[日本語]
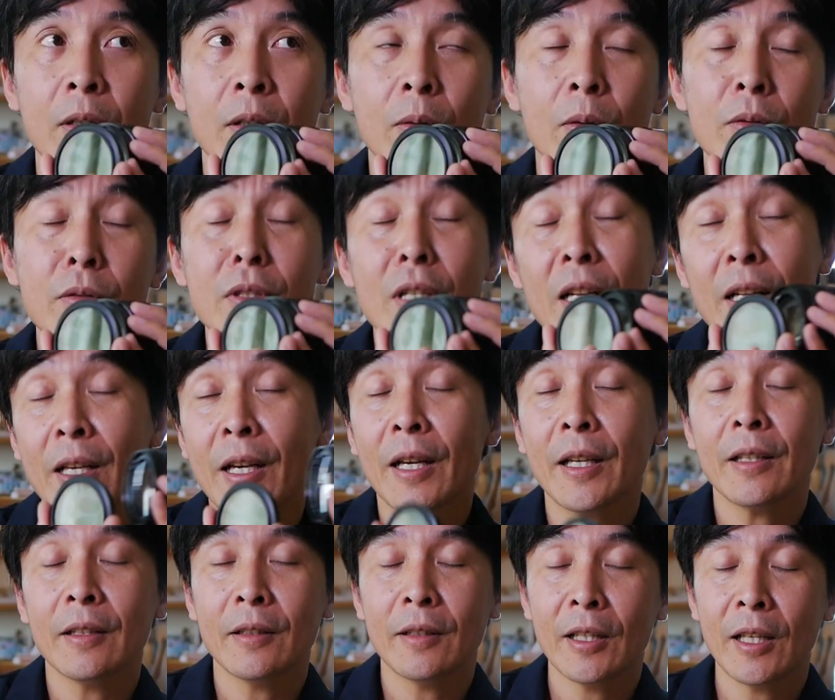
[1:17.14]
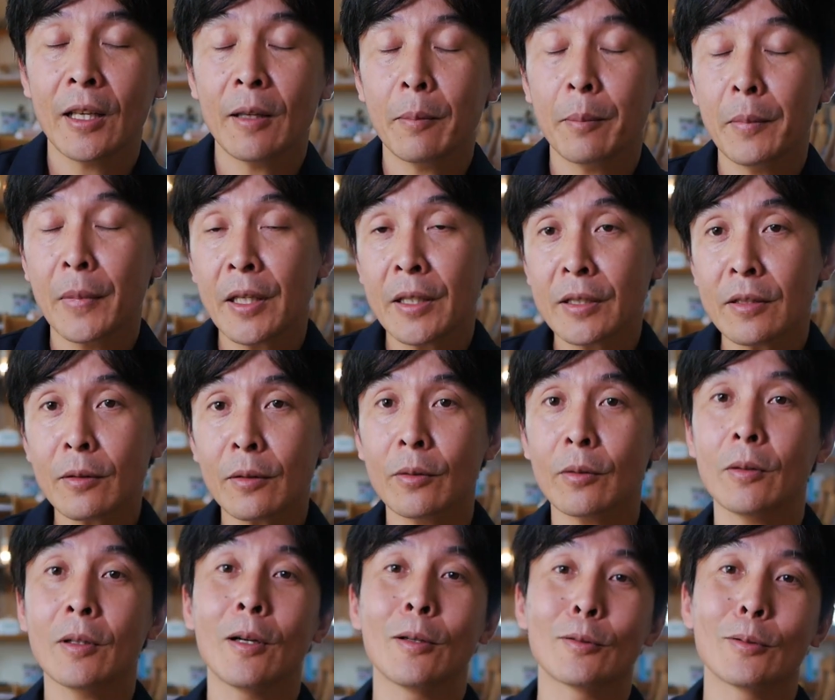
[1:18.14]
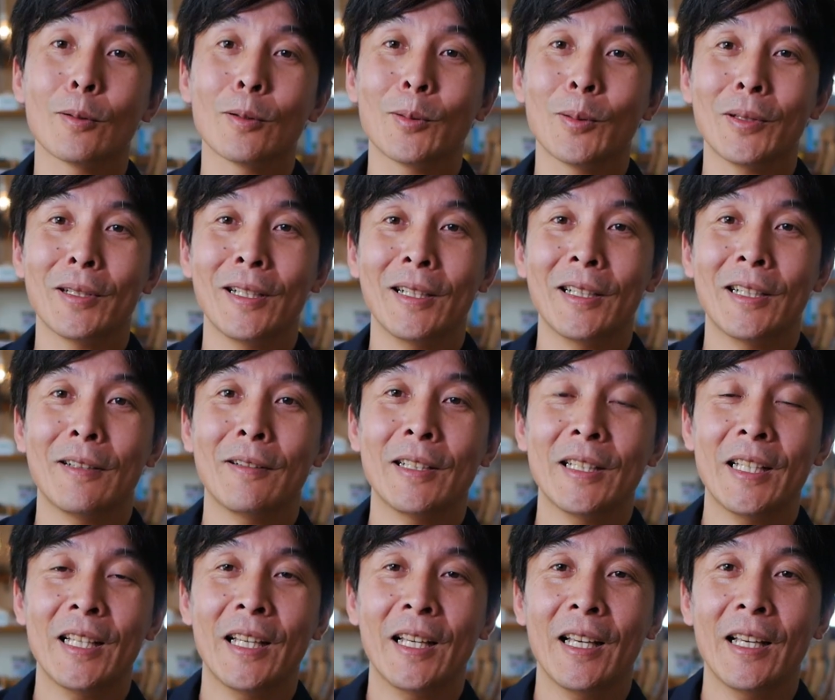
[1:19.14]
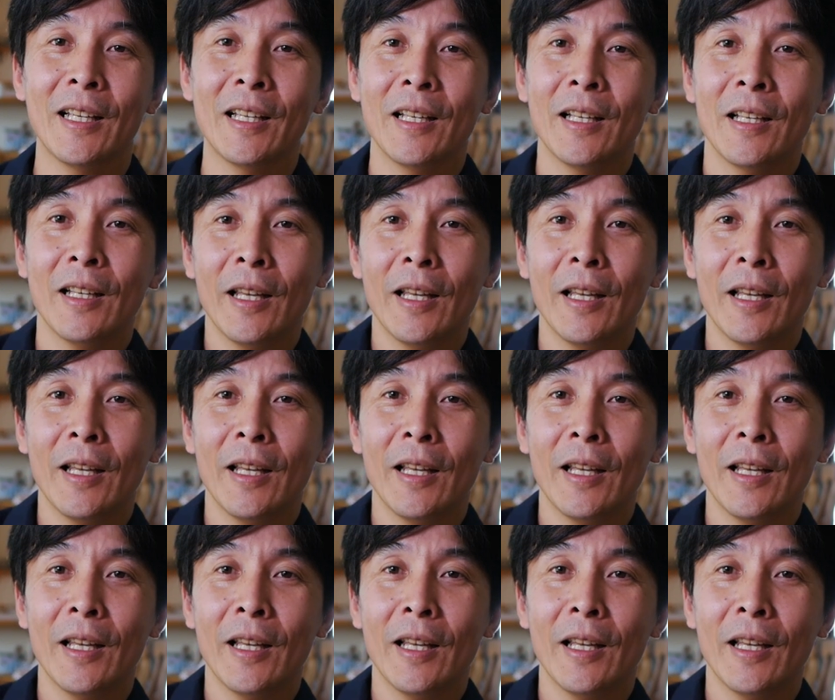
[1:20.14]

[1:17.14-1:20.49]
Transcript: 屋内に入って飯の動画を撮る時なんかはね